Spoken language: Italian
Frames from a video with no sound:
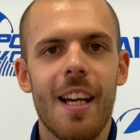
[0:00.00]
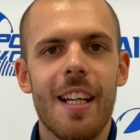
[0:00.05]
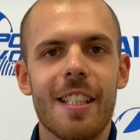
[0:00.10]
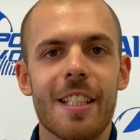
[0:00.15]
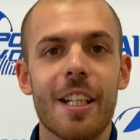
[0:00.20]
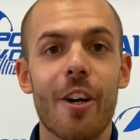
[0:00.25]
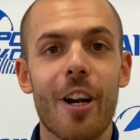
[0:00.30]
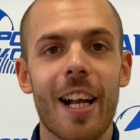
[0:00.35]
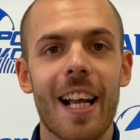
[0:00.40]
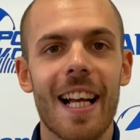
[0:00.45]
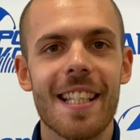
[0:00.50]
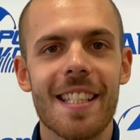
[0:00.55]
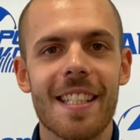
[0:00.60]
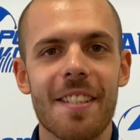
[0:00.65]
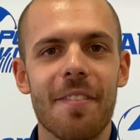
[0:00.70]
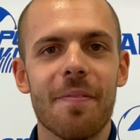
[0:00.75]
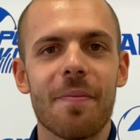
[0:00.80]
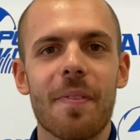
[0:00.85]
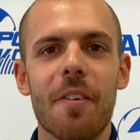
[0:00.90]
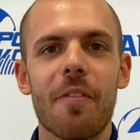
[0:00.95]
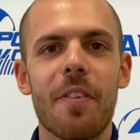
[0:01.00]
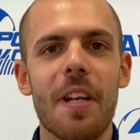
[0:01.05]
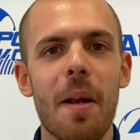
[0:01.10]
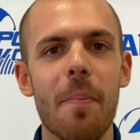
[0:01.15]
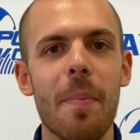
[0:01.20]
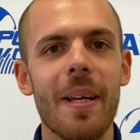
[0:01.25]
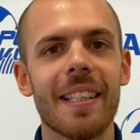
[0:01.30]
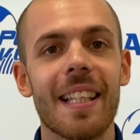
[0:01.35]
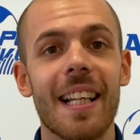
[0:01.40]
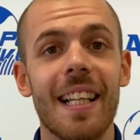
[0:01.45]
Ciao ragazzi,
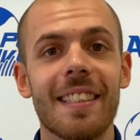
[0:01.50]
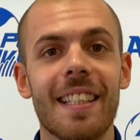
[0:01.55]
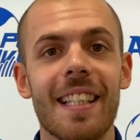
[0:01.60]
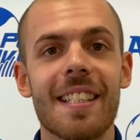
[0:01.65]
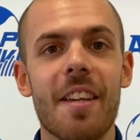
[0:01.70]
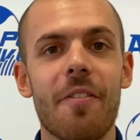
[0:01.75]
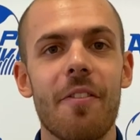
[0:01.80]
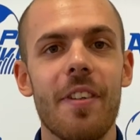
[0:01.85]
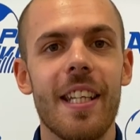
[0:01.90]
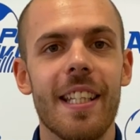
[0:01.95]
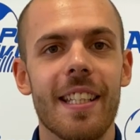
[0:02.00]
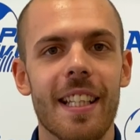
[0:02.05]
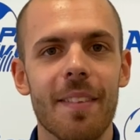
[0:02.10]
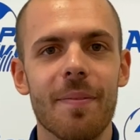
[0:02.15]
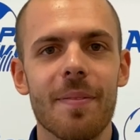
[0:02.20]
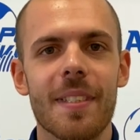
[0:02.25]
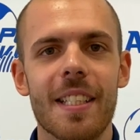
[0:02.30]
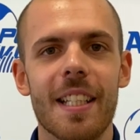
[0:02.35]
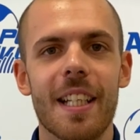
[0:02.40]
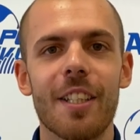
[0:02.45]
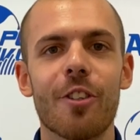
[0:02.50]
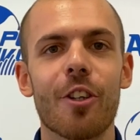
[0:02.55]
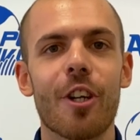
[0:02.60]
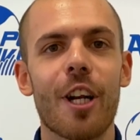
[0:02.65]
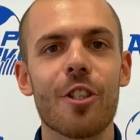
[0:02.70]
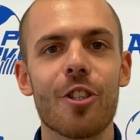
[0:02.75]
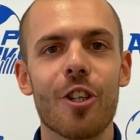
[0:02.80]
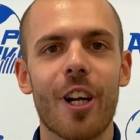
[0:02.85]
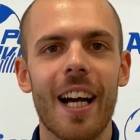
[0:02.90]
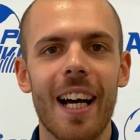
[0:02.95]
finalmente l'attesa è finita, si ritorna a
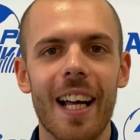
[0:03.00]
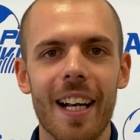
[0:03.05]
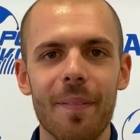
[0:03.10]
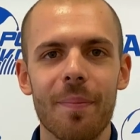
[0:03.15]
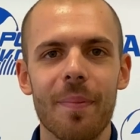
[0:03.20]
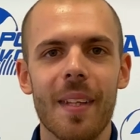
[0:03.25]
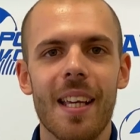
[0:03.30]
giocare.